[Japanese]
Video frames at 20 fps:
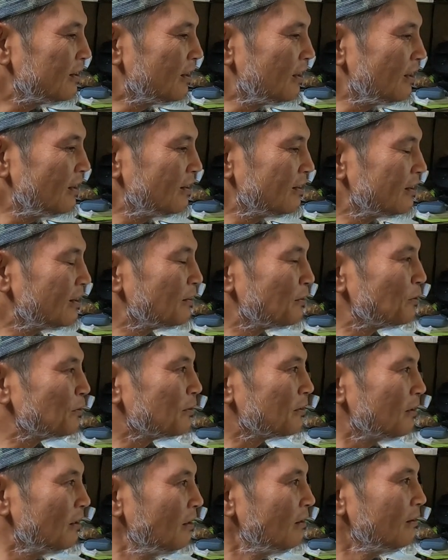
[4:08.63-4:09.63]
ああ、なるほ
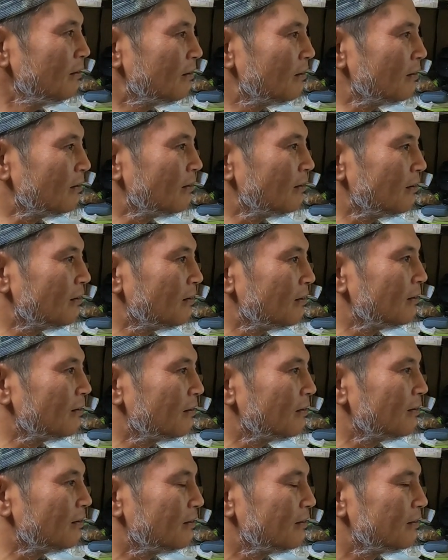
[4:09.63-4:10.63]
どね。た
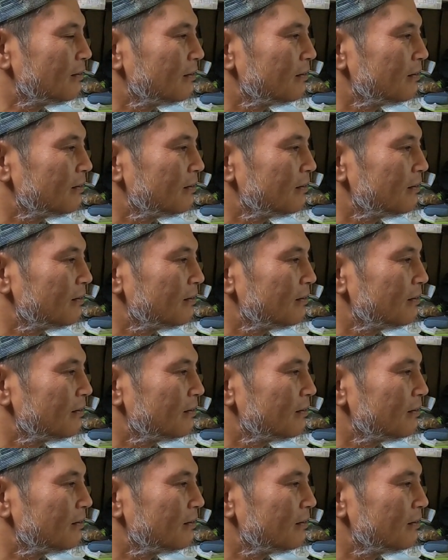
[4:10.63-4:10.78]
だ、